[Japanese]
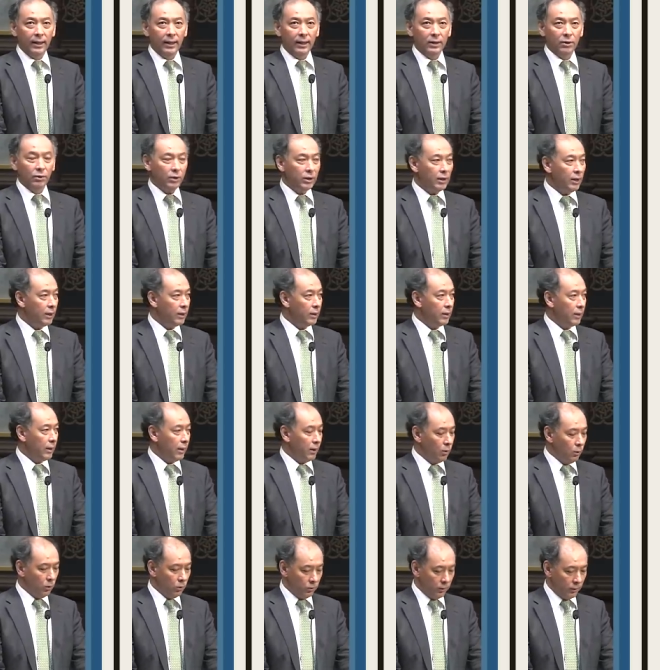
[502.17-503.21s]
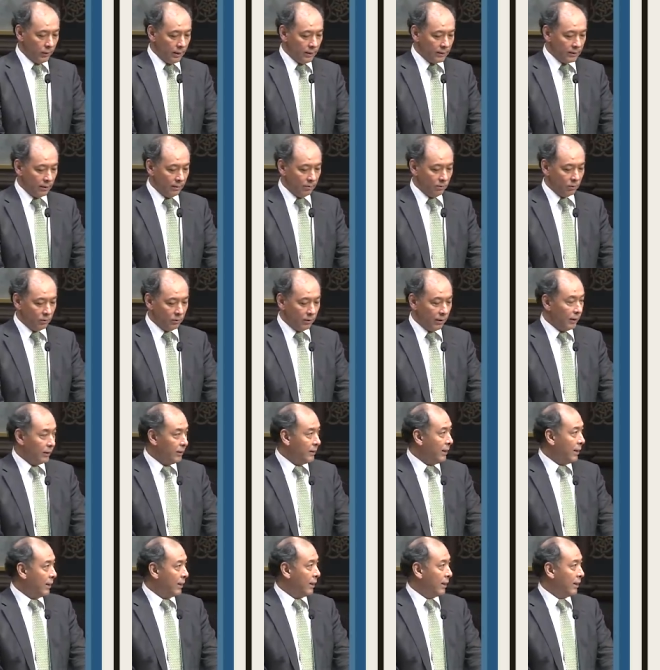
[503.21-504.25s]
より高度な専門的
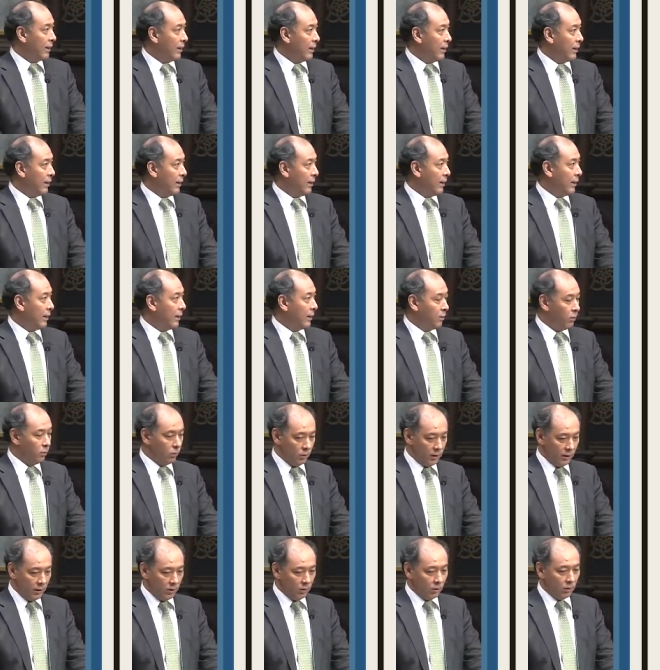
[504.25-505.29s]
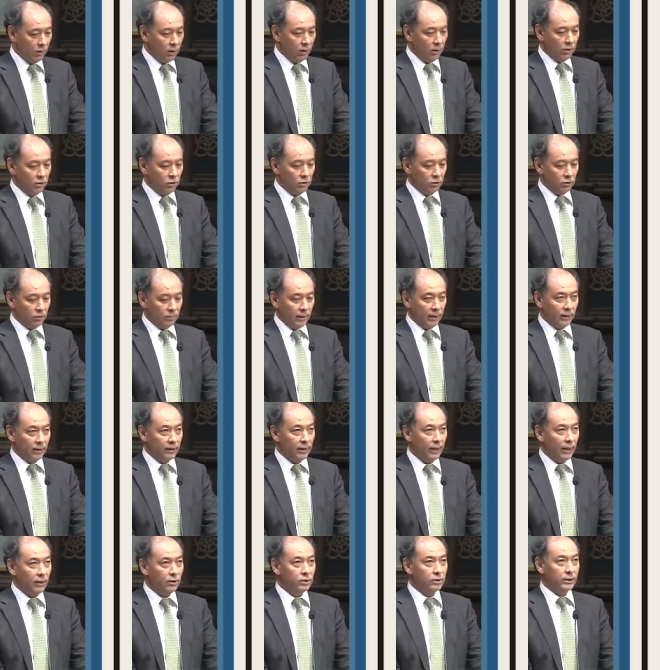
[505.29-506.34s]
な論理というのもあっ
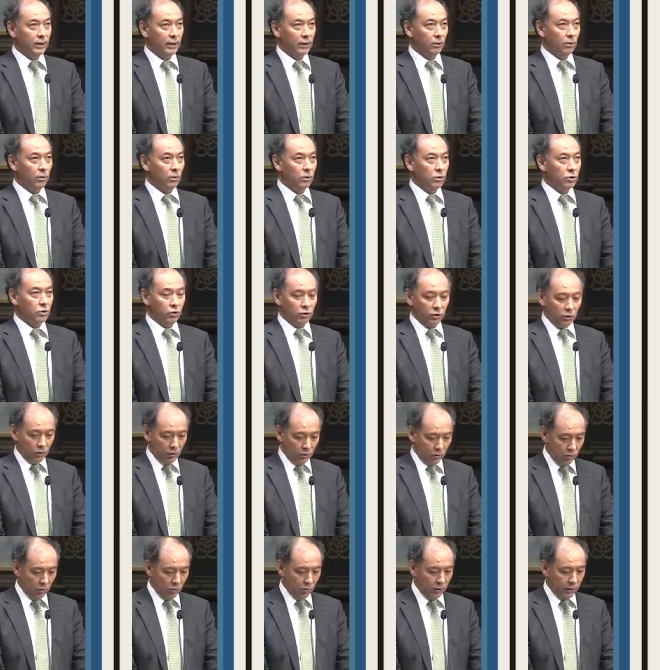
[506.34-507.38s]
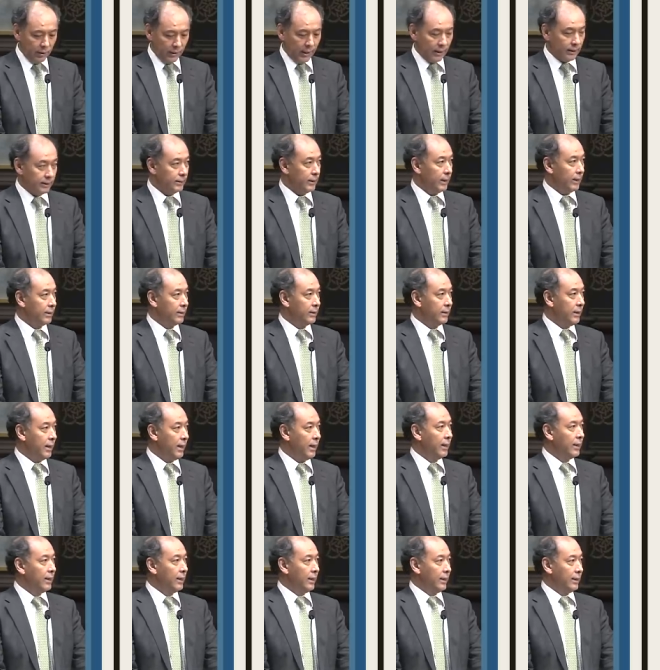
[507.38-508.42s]
ていくつかの種類の論理学があっ
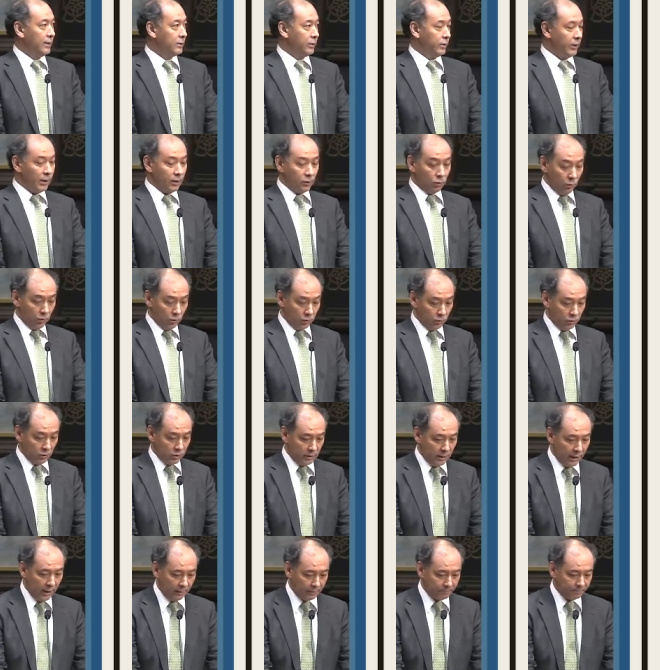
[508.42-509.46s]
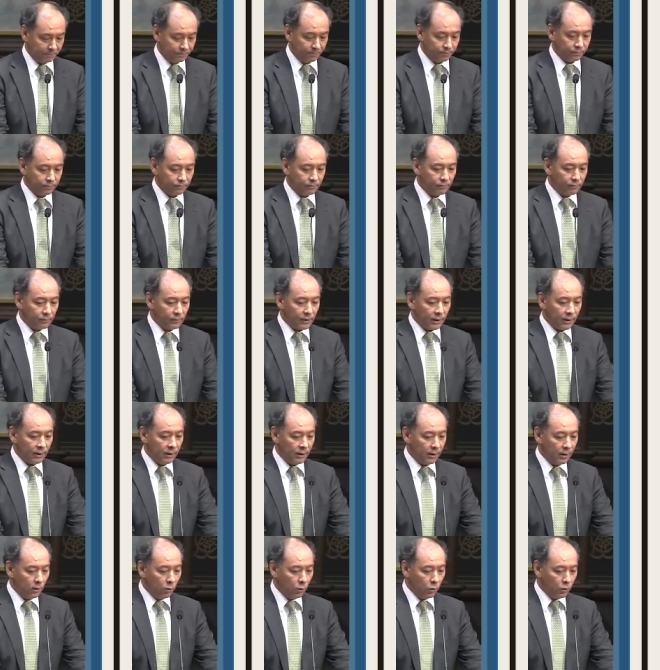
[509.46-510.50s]
てそれが道具として
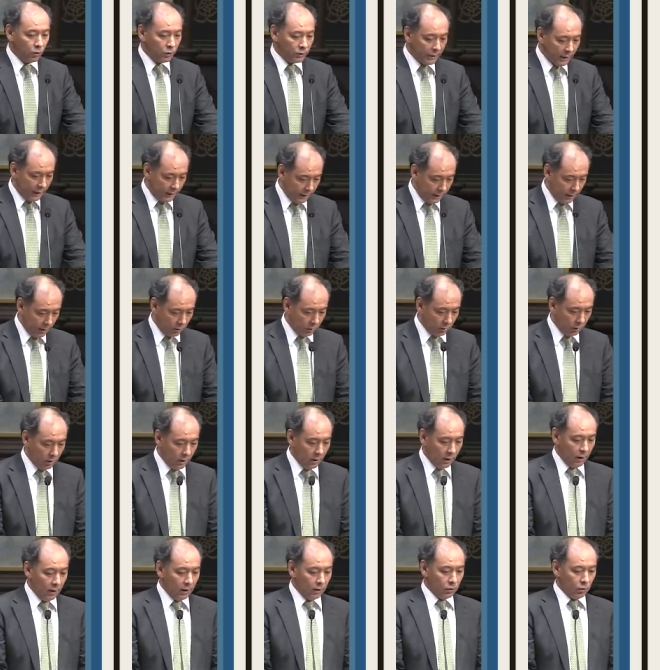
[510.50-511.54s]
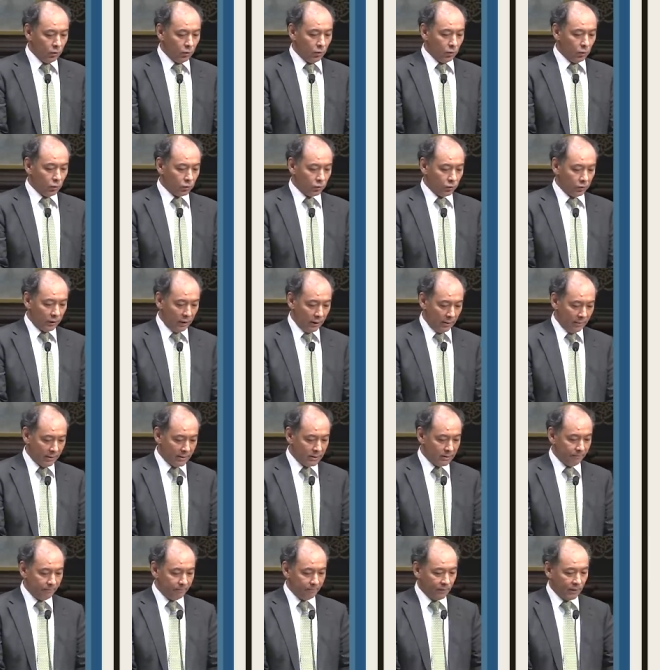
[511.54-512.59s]
応用されているとということになりま
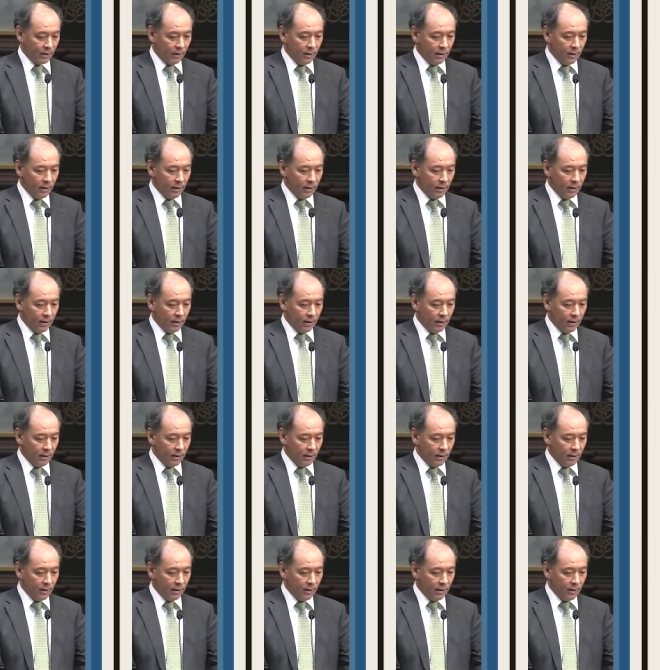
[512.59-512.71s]
す。